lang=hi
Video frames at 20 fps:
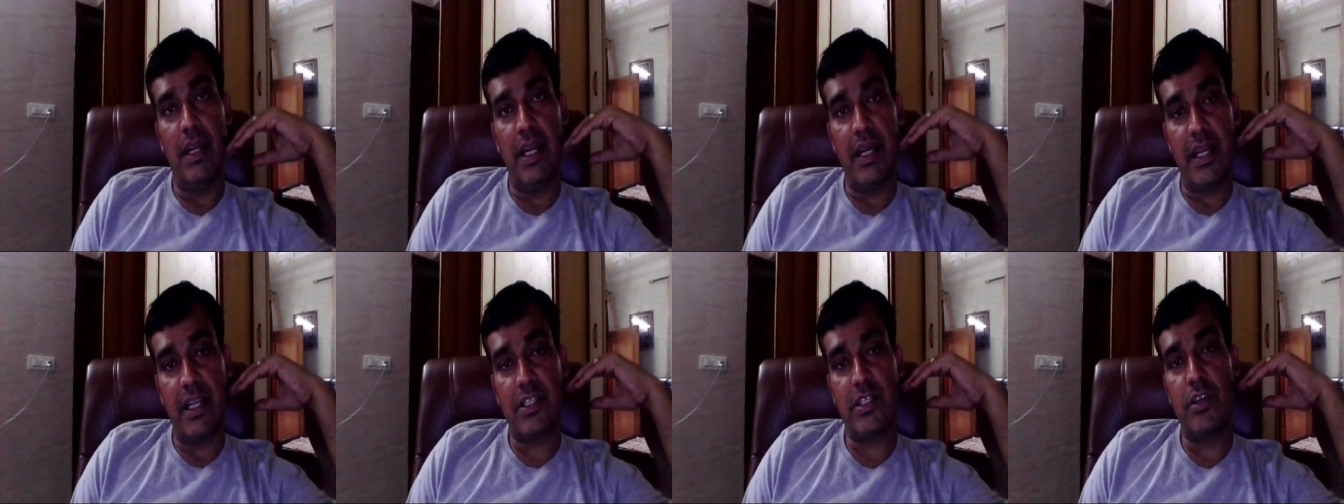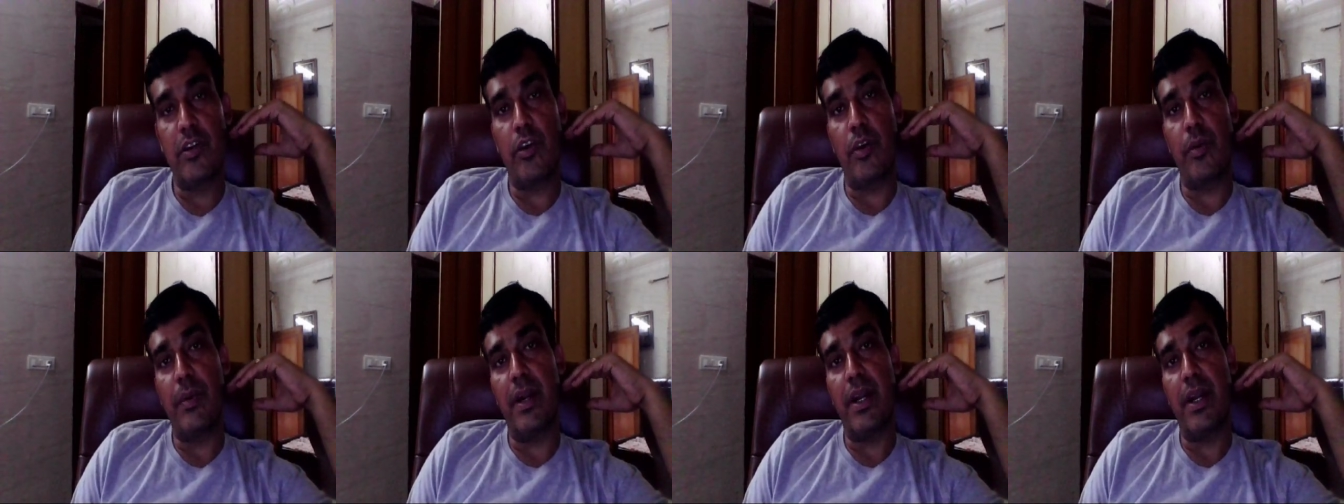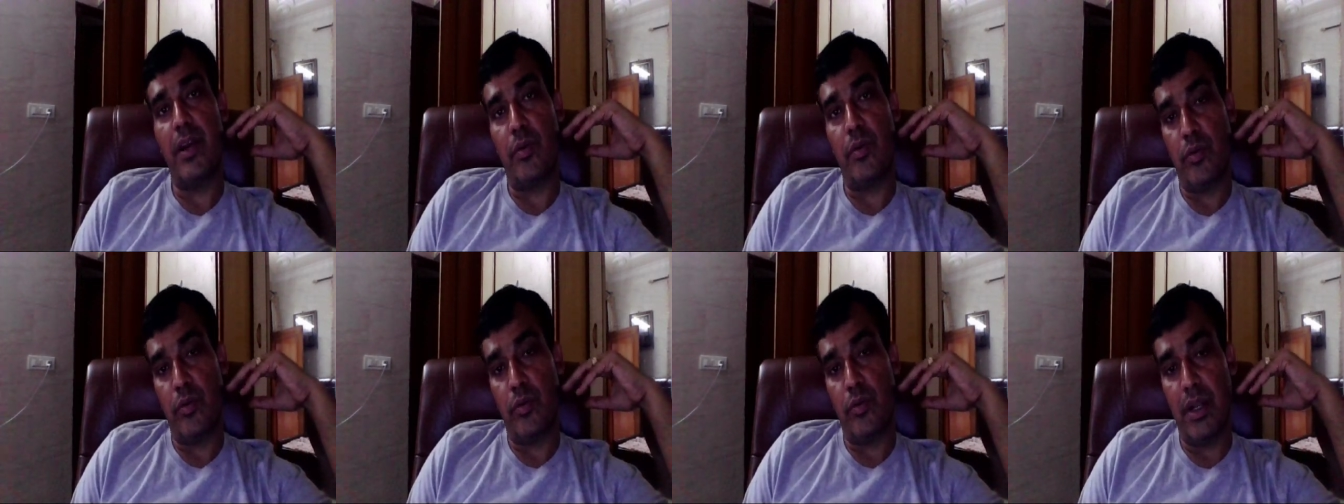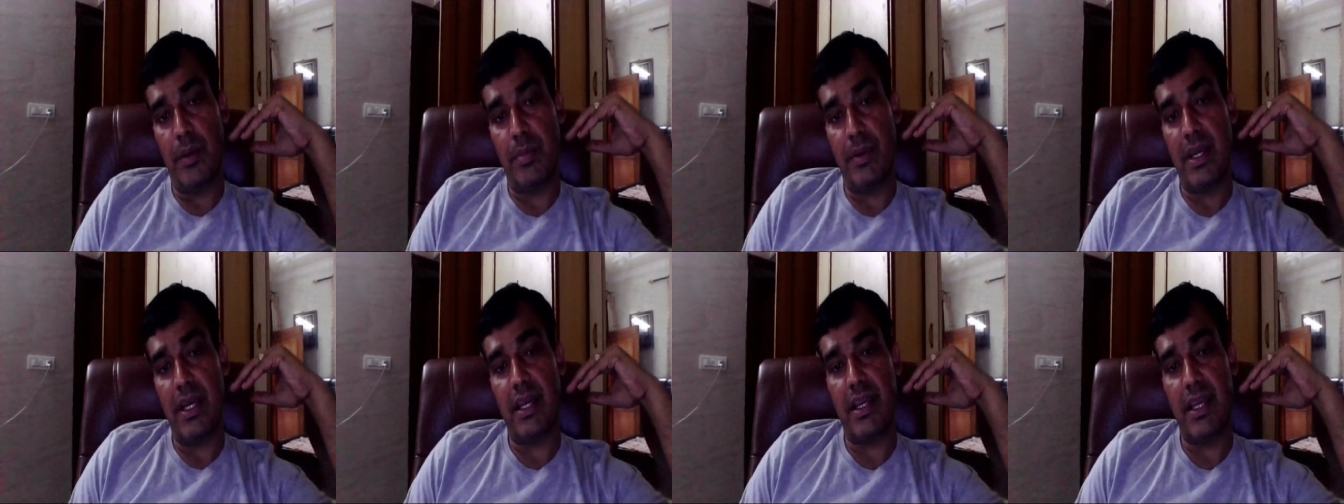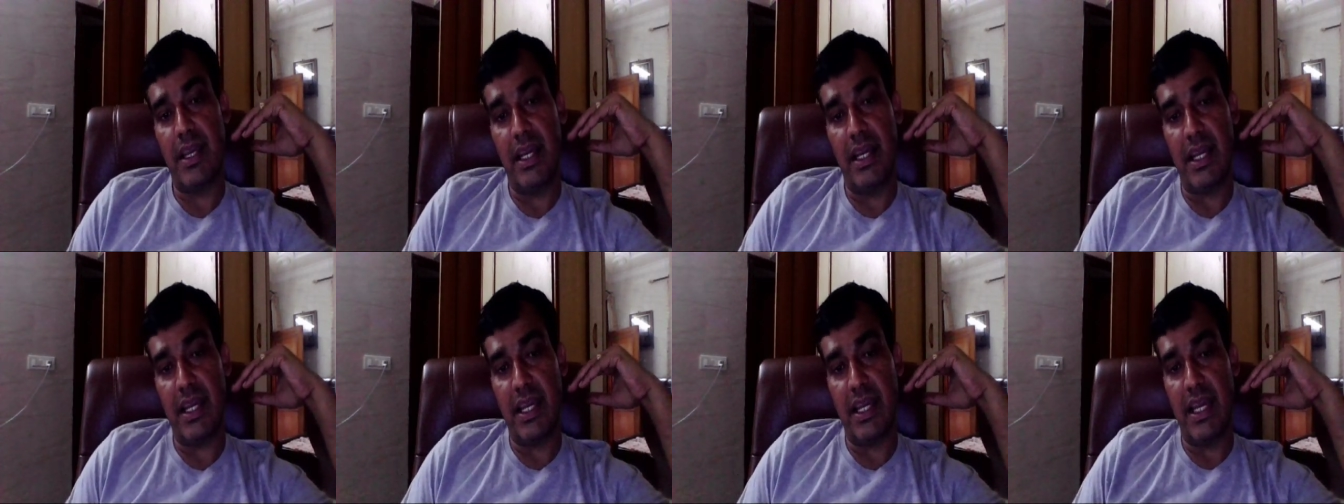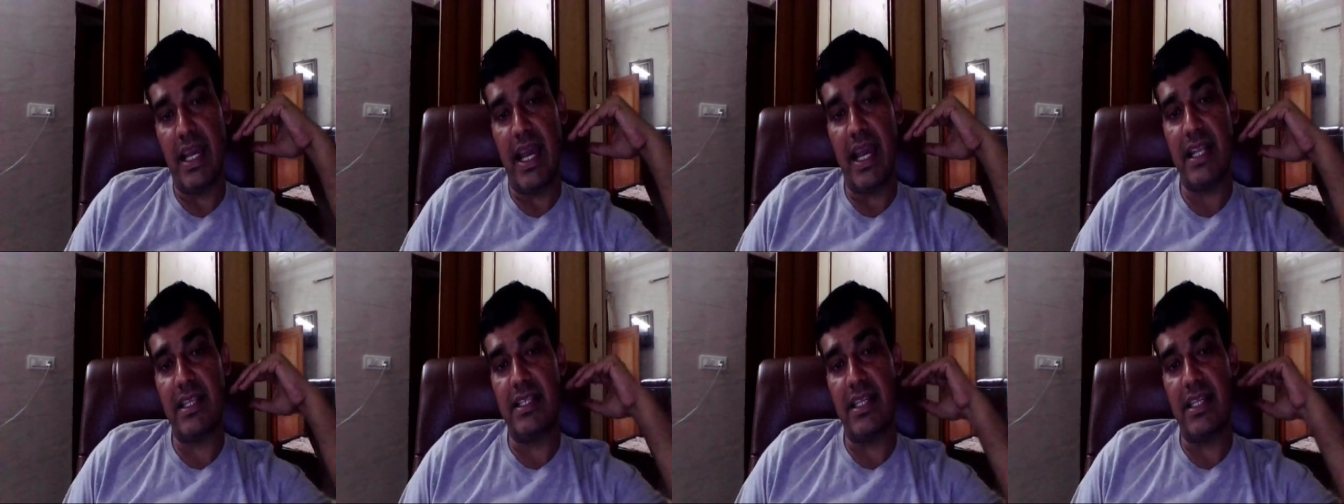लेटेस्ट गवर्नमेंट है उन्होंने अब क्या किया है कि